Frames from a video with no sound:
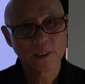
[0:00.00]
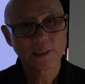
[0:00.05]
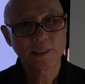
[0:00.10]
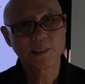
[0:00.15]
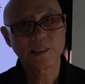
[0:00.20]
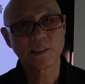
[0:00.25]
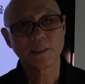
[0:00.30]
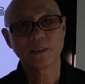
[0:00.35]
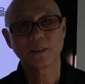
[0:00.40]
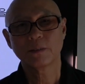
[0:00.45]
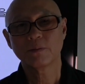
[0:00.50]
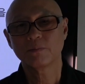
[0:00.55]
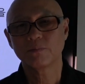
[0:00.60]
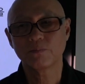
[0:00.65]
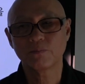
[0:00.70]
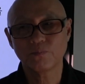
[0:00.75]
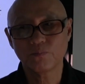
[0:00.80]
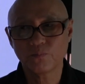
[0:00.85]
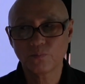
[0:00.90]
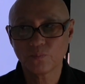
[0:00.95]

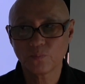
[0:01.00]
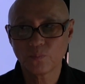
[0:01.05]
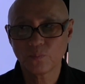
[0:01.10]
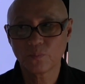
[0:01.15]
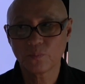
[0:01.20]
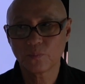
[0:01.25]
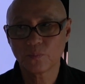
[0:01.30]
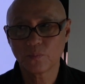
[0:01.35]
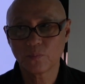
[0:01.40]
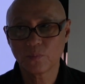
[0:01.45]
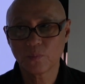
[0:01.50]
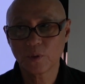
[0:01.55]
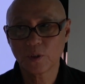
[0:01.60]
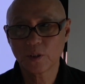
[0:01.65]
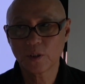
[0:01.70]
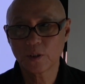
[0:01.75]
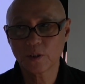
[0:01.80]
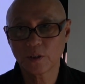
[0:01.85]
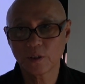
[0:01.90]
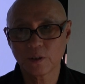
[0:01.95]
지금
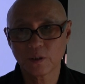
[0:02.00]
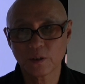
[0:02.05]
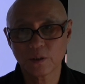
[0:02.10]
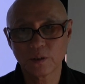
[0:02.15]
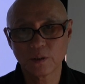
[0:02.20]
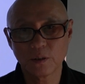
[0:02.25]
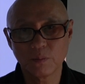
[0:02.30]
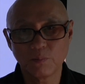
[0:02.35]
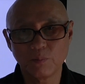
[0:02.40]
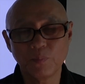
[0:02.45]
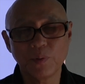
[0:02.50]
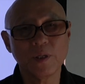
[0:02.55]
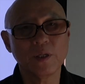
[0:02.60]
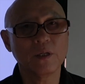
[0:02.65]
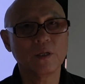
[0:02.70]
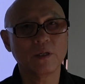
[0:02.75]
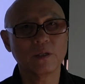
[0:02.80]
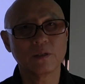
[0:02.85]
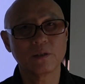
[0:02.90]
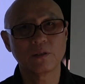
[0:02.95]
그
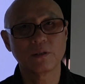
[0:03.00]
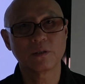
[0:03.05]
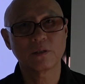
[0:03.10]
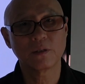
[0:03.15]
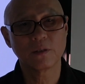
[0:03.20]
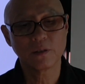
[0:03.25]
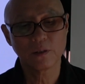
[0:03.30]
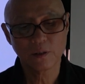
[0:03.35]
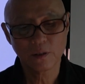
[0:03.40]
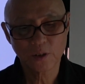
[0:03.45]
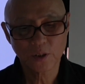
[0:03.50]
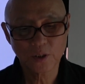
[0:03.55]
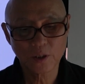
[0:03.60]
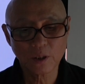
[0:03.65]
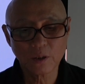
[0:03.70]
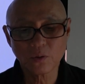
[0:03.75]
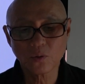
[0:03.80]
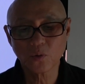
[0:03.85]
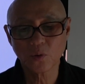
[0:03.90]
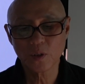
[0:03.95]
피리어드를
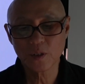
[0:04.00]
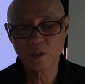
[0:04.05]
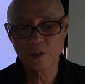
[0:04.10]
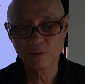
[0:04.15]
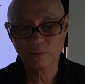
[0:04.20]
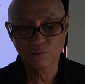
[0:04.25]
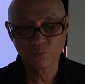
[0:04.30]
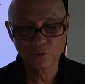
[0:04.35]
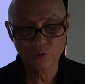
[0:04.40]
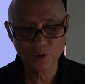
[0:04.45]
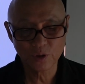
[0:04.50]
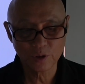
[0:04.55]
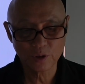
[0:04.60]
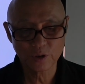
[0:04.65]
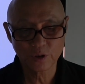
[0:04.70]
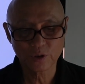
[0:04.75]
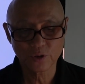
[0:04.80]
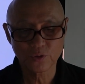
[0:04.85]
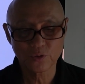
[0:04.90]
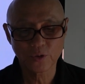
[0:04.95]
겪고 있는
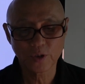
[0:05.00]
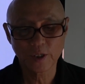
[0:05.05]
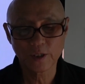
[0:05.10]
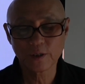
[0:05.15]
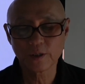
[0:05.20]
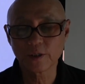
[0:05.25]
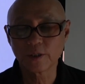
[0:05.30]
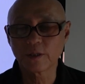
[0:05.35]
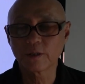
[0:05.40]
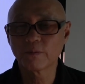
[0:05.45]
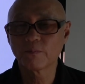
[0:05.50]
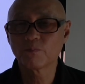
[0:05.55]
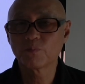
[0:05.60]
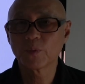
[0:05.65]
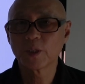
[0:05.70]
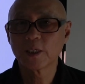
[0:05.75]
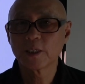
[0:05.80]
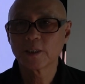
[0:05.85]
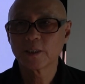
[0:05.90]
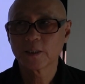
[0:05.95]
분들의 경우에는
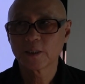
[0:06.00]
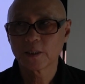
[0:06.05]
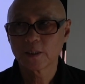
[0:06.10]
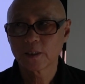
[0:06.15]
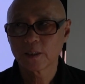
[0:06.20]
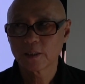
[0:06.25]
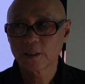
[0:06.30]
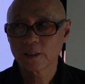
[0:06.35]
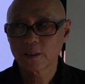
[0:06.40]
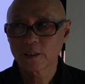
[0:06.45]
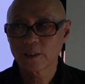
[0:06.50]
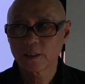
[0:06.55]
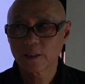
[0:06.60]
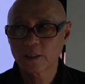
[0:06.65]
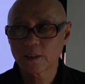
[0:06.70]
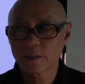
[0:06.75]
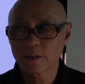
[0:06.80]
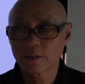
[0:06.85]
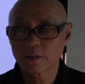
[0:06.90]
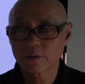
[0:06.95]

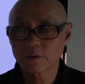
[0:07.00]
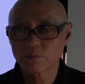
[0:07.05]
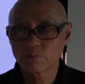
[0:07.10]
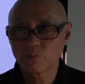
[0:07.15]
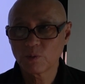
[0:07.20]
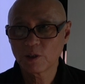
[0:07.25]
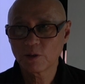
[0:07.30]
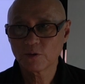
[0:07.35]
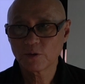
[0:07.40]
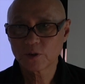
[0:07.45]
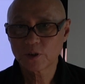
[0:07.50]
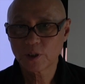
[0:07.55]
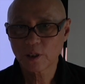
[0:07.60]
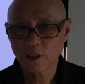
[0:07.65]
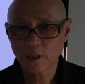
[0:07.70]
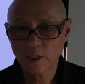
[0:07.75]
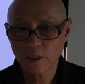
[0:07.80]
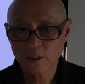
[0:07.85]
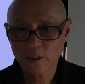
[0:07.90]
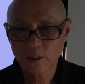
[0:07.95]
그
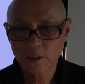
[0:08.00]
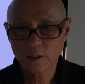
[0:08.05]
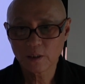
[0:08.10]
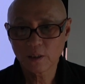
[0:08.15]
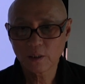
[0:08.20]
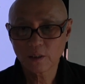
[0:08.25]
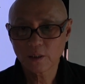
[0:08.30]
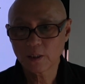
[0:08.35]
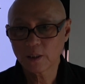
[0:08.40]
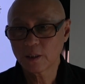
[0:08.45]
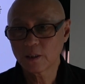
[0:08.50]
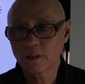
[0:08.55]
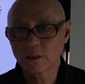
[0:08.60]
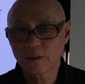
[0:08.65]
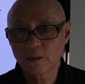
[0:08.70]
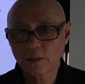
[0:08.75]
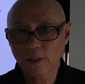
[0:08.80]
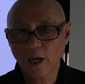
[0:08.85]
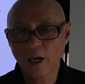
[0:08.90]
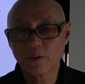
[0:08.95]
제가
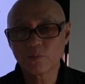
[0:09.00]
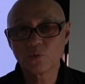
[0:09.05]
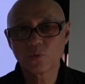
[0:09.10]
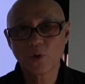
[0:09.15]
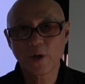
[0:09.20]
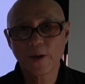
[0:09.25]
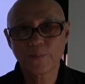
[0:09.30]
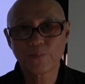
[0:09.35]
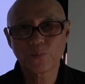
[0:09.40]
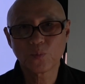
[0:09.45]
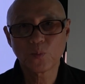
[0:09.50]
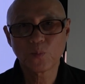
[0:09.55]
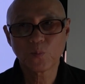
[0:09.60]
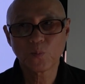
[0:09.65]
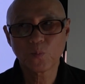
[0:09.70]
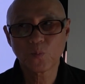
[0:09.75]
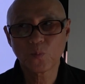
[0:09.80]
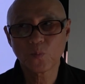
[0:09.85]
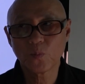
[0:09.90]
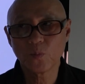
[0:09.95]
그 다이브웹
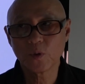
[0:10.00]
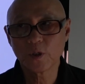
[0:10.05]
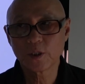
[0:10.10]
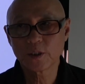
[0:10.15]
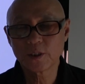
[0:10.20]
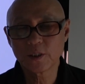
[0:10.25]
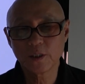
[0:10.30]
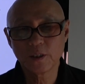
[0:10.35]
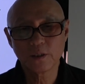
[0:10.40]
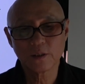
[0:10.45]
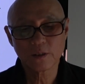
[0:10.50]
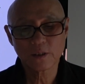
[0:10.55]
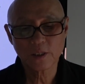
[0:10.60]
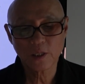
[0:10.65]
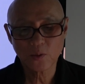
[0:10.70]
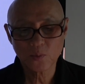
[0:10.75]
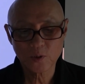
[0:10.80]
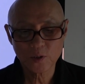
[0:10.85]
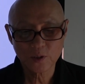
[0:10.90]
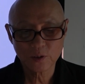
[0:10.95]
어,
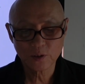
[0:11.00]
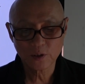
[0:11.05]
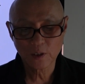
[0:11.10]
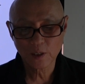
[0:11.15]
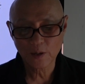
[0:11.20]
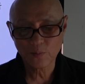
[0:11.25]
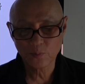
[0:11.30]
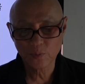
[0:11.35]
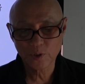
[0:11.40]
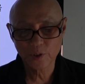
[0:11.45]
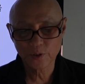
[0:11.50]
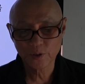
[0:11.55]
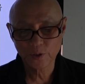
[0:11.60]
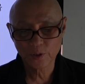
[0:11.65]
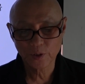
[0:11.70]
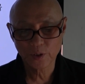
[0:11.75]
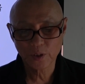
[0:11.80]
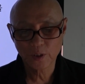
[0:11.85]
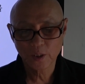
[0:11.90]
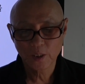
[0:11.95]
질의응답에서
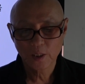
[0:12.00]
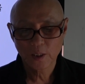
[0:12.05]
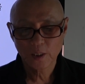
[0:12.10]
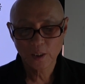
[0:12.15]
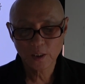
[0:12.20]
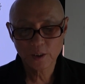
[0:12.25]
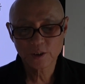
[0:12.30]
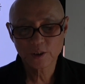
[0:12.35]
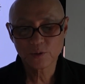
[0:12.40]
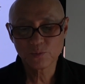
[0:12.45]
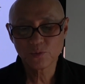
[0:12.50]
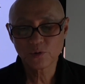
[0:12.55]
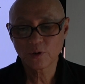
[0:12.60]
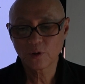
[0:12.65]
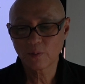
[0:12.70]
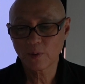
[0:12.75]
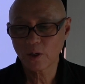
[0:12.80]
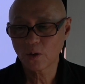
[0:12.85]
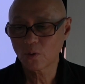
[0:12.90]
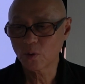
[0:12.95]
한번 이
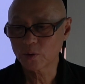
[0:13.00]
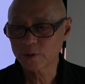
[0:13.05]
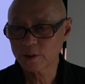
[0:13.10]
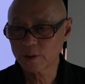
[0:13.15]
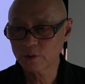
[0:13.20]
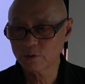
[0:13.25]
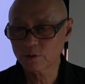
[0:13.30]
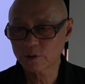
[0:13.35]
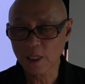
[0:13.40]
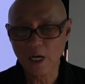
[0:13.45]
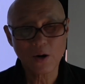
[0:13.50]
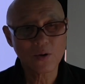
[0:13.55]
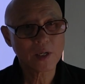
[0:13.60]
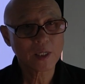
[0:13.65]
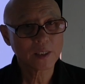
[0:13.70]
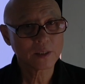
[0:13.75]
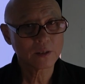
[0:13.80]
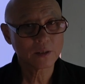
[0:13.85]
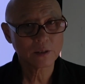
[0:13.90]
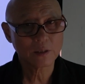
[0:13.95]
질문을 받고 저도
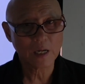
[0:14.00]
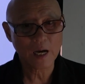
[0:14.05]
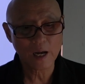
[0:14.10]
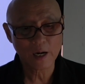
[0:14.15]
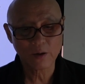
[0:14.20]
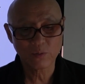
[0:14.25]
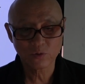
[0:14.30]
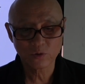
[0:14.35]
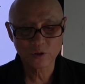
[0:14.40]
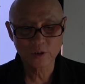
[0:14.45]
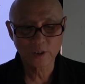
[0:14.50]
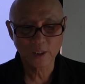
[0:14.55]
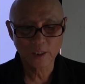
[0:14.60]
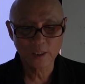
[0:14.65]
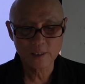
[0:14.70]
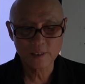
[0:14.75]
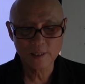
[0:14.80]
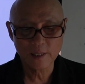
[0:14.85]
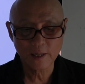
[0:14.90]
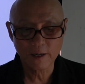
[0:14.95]
당황해서 알아본 적이
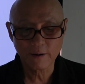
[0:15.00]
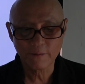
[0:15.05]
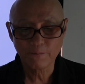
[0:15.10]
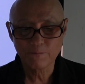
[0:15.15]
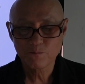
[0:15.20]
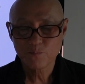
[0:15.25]
있는데